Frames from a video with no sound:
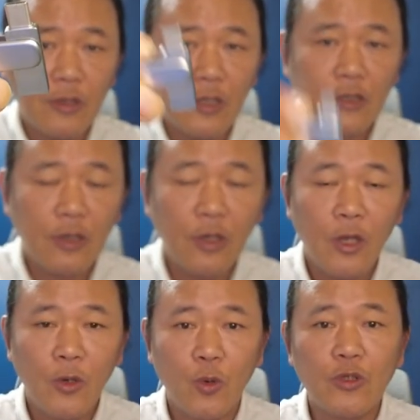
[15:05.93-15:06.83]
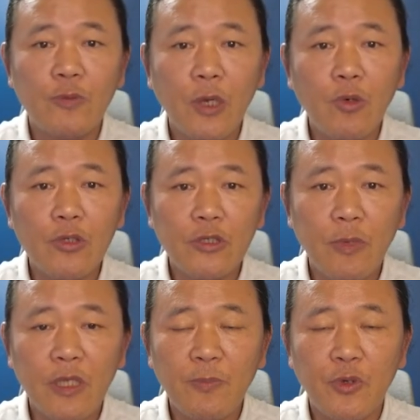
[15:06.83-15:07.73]
그래서 요즘 나오는
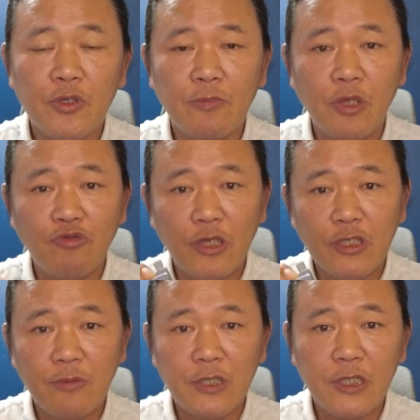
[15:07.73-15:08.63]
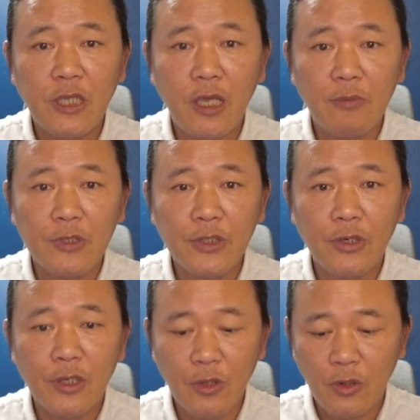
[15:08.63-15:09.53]
스마트폰 전부 다 USB-C 타입이죠.
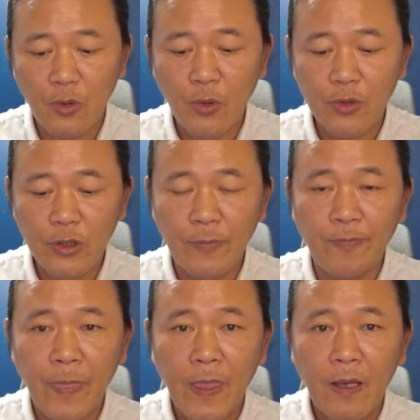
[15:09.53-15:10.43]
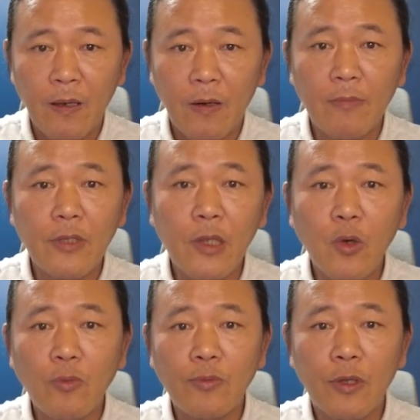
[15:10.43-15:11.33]
그래서 요거는 컴퓨터에서
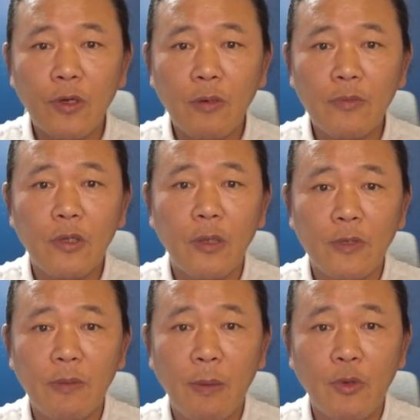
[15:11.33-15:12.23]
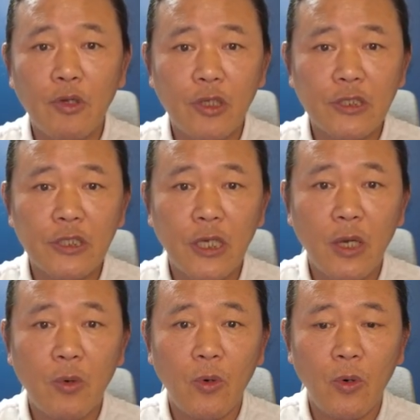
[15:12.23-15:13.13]
꼽으면 컴퓨터에 이제 메모리를 인식을
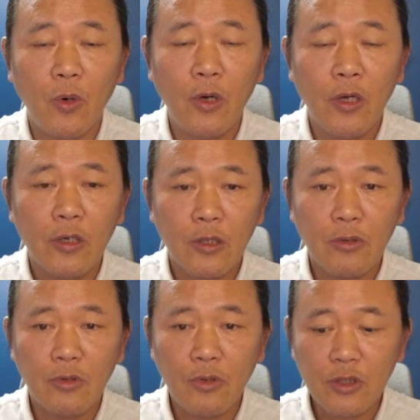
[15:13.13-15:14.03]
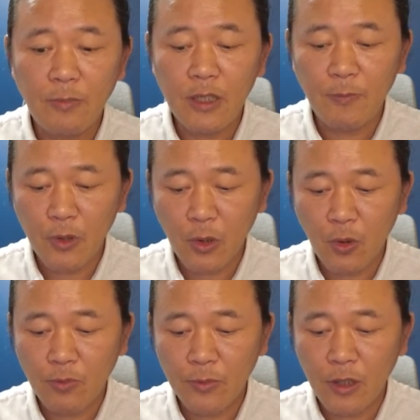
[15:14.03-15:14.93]
하고 그리고 스마트폰에
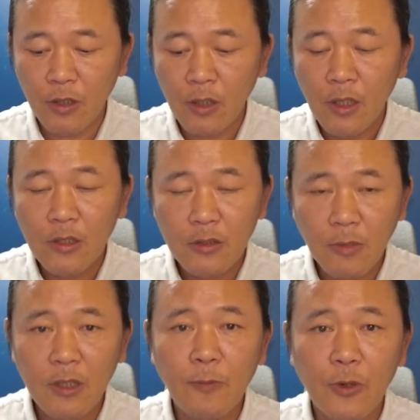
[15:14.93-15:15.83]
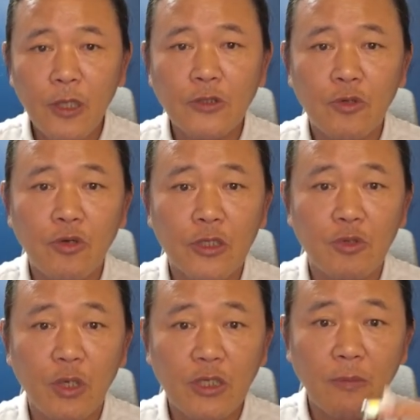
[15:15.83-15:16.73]
꼽으면 스마트폰에서도
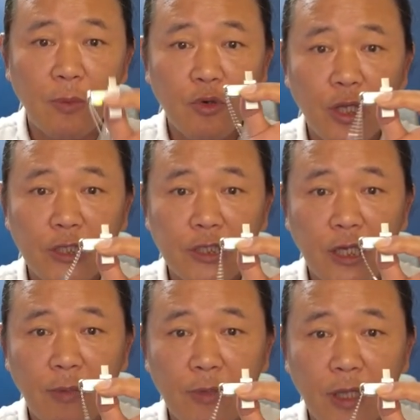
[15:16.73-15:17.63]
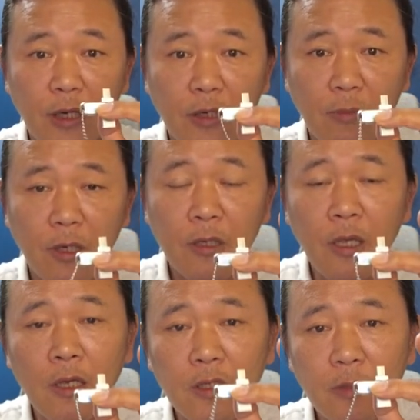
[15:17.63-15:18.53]
역시 외장 메모리를 인식을 합니다. 그러면
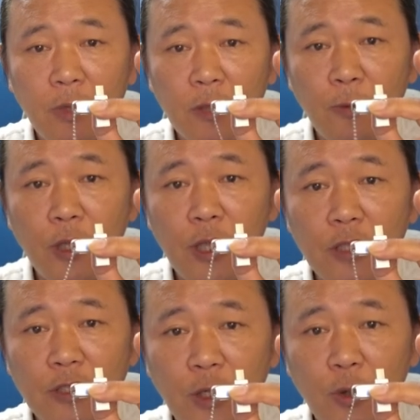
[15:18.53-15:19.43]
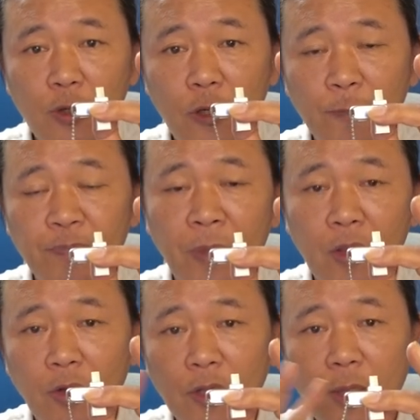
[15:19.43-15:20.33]
스마트폰에 있는 자료를
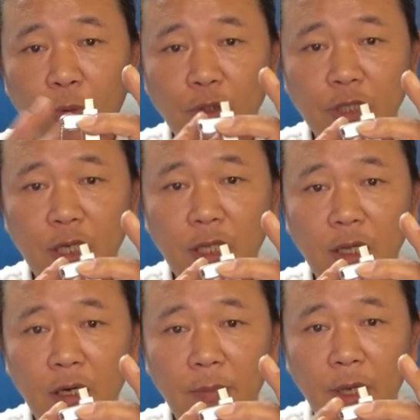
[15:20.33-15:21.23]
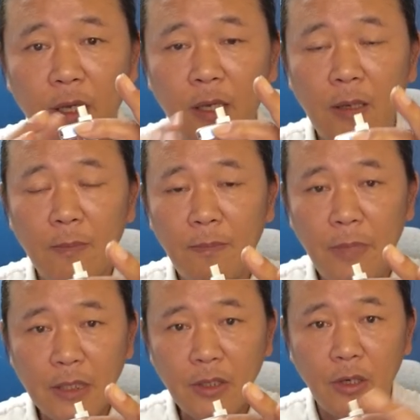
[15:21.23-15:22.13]
여기에다 복사를 한 다음에
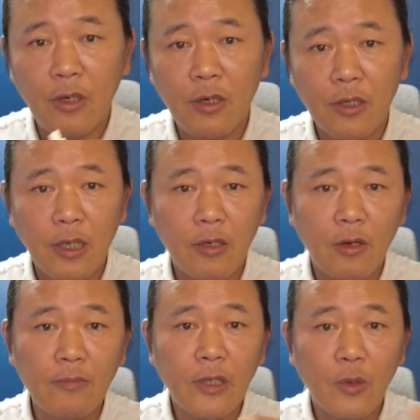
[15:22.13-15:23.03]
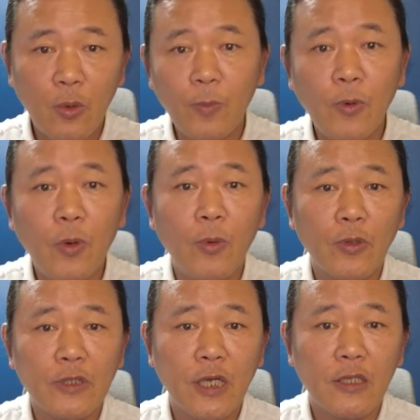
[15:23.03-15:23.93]
빼서 얘를 컴퓨터에서 꼽고
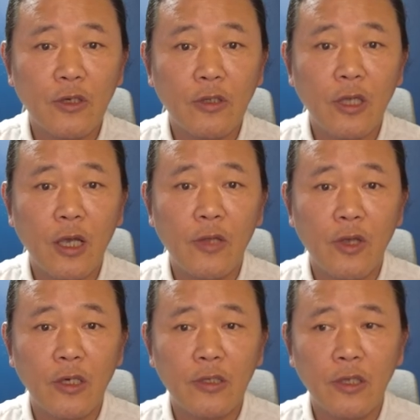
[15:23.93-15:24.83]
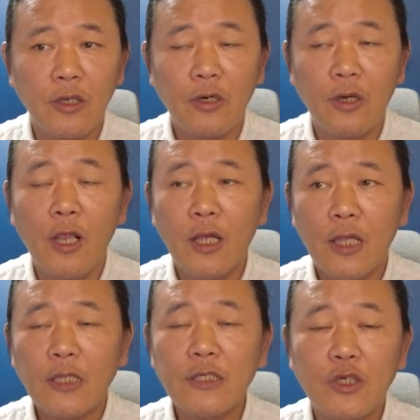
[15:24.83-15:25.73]
복사하는 형태가 되거든요.
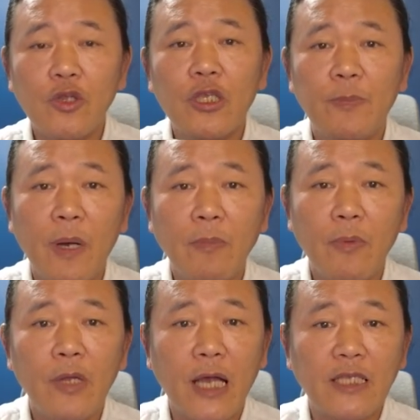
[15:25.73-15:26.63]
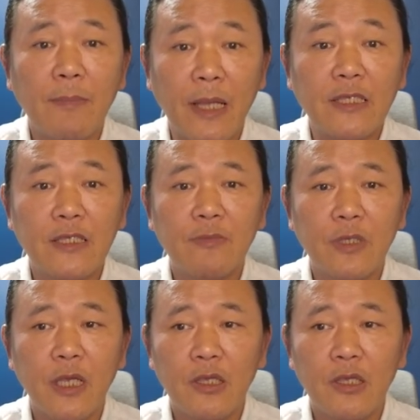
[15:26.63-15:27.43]
사실 저는 이 방법을 가장 많이 씁니다.